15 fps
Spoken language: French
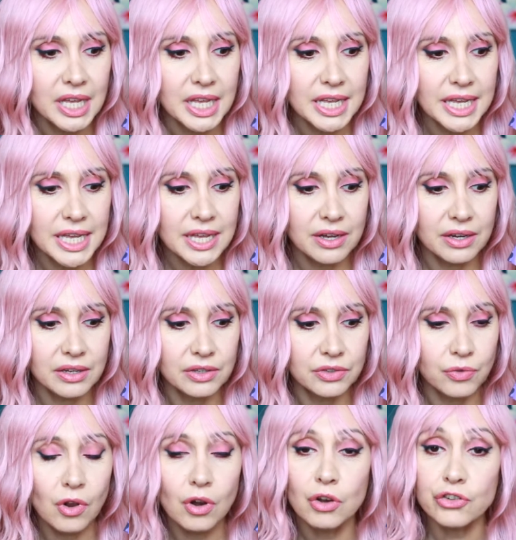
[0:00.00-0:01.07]
Et euh,
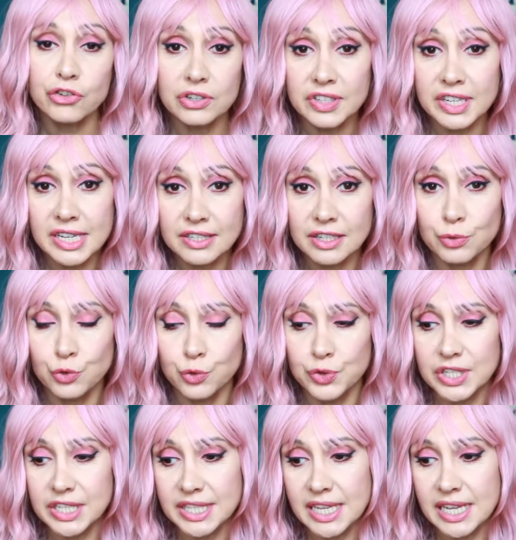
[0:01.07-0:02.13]
donc, l'enchantresse comme je vous
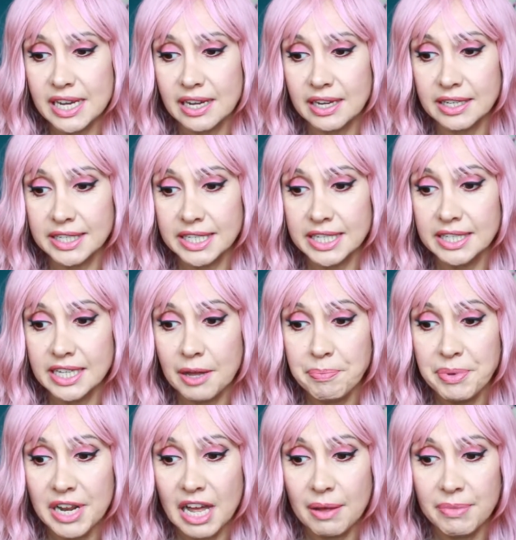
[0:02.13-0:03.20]
disais, a
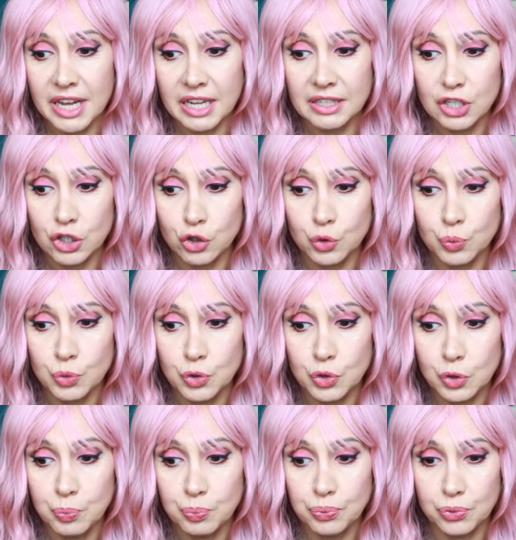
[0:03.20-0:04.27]
kidnappé la mère des
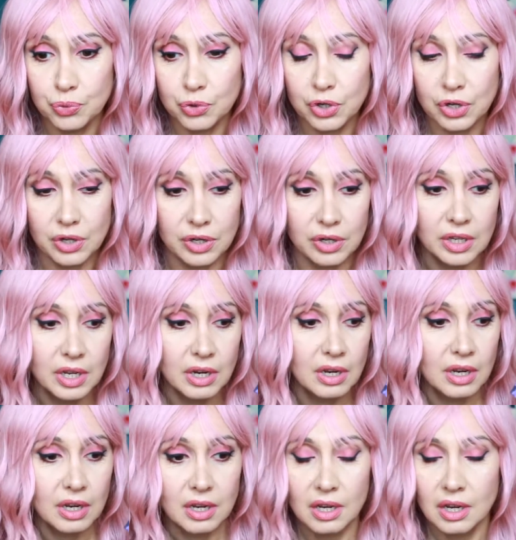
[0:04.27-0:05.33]
jumeaux pour euh,
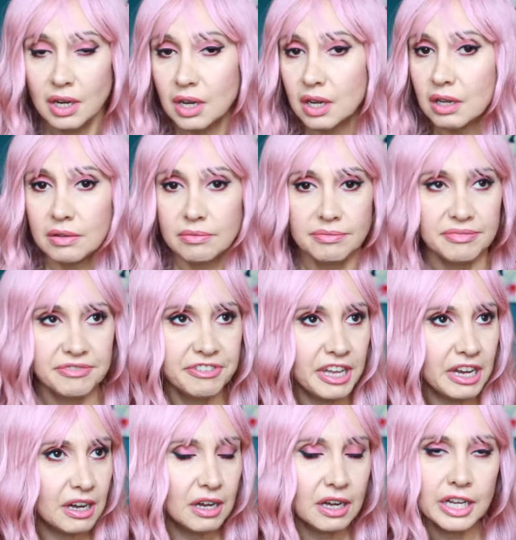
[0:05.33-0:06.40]

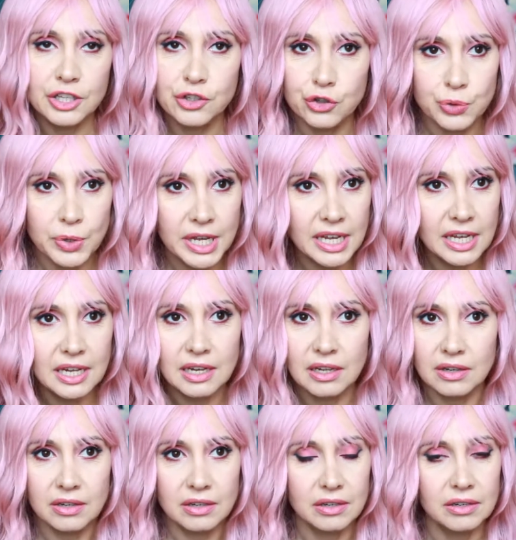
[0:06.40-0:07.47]
faire un rituel
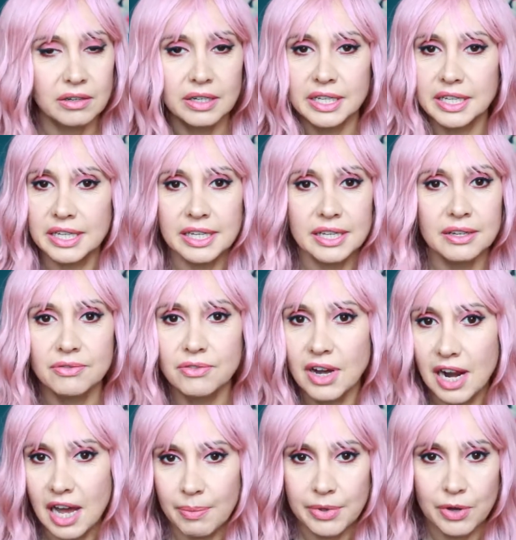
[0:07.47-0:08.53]
euh, et
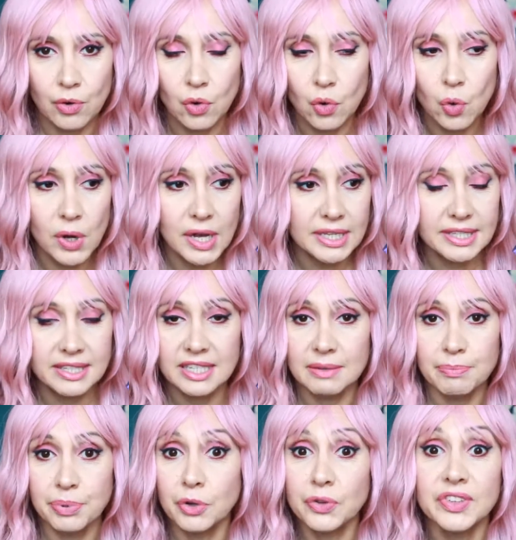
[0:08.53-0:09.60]
voilà. Mais en gros, elle s'est
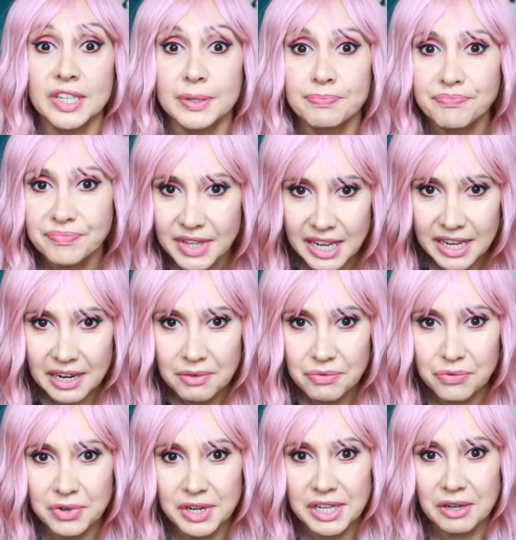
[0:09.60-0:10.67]
plantée. Elle a
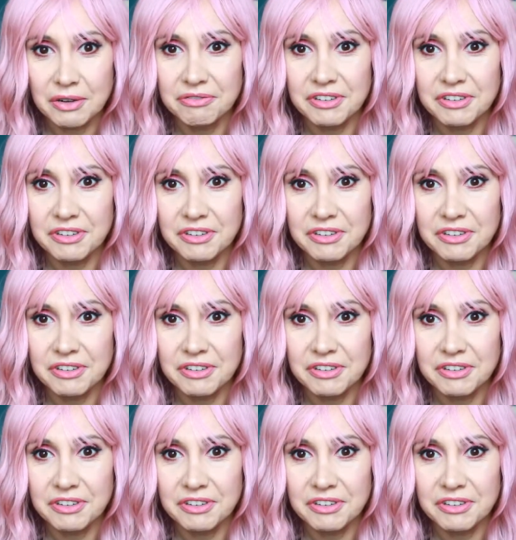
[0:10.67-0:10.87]
voulu en